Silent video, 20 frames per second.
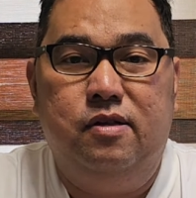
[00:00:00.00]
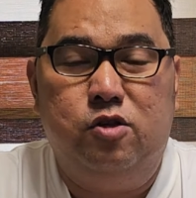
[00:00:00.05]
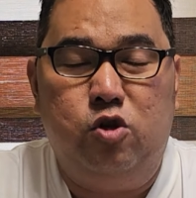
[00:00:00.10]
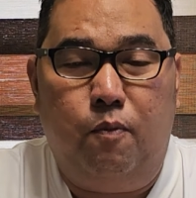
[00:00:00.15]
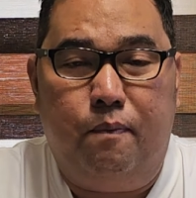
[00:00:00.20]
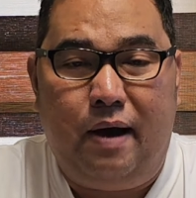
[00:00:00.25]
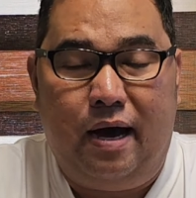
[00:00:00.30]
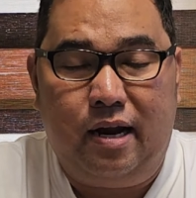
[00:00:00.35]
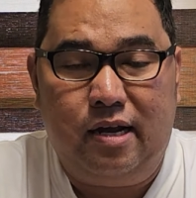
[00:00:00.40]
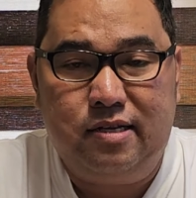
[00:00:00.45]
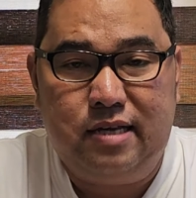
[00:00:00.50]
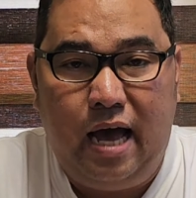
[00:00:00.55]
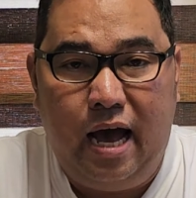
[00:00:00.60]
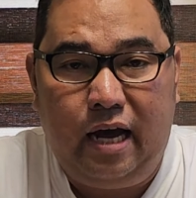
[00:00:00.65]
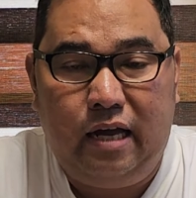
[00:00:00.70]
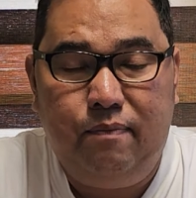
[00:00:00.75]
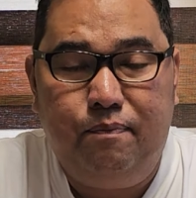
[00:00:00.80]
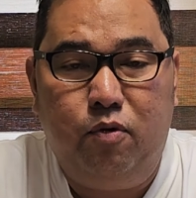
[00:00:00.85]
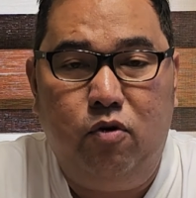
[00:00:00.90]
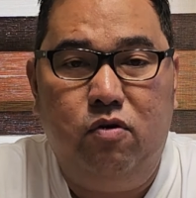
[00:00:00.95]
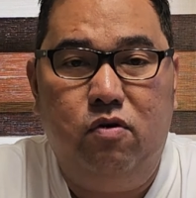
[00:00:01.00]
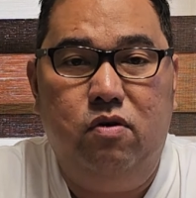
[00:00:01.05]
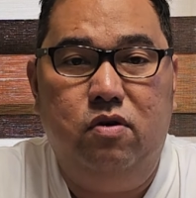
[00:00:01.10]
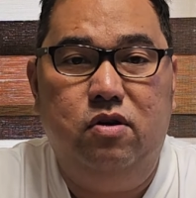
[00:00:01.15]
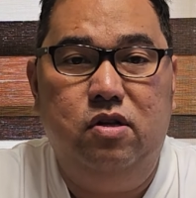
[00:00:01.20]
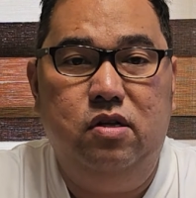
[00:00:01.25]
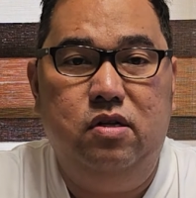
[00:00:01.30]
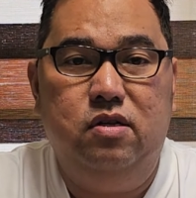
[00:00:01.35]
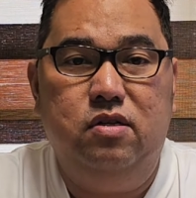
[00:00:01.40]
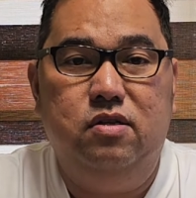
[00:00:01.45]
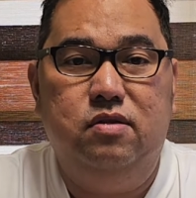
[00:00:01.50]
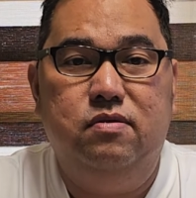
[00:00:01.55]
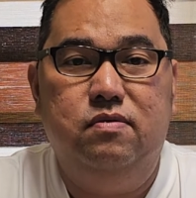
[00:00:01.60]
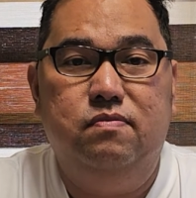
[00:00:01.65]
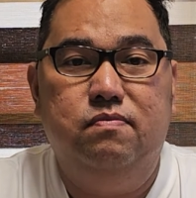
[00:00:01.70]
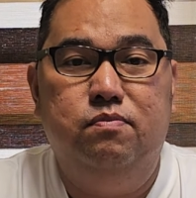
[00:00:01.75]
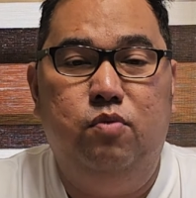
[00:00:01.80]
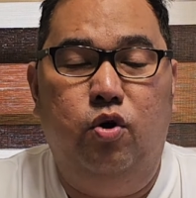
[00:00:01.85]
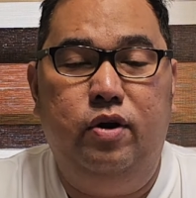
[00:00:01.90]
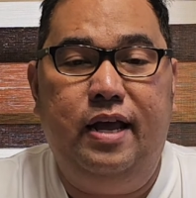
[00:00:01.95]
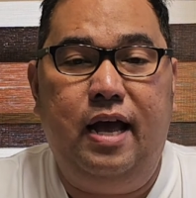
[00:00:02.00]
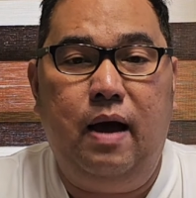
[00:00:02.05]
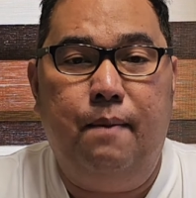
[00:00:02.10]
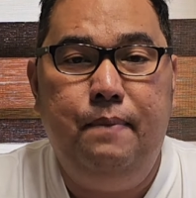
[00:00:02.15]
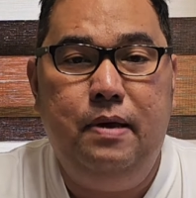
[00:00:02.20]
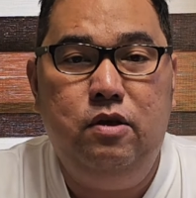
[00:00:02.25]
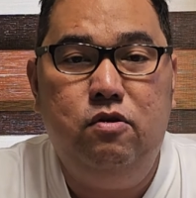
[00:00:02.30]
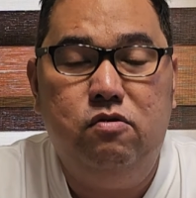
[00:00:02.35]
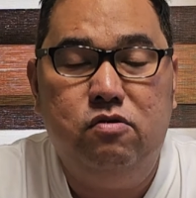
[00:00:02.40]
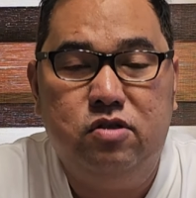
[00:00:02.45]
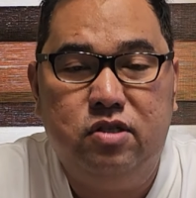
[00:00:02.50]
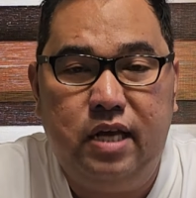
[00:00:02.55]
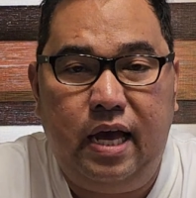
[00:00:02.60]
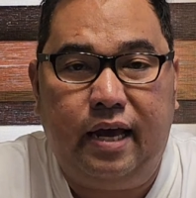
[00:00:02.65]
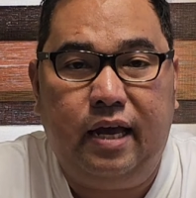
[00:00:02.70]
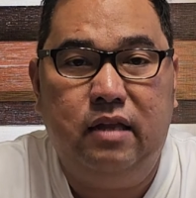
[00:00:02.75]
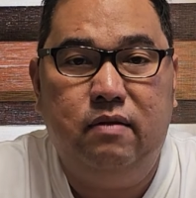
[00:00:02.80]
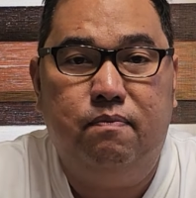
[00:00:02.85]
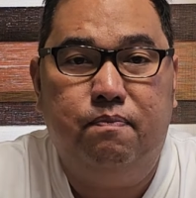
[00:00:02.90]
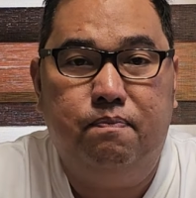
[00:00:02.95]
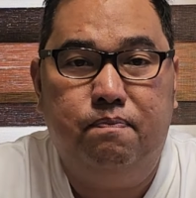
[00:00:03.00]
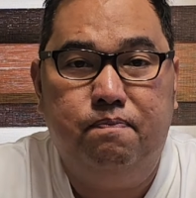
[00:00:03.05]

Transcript: So para sa akin po, Bonnie Avenue, second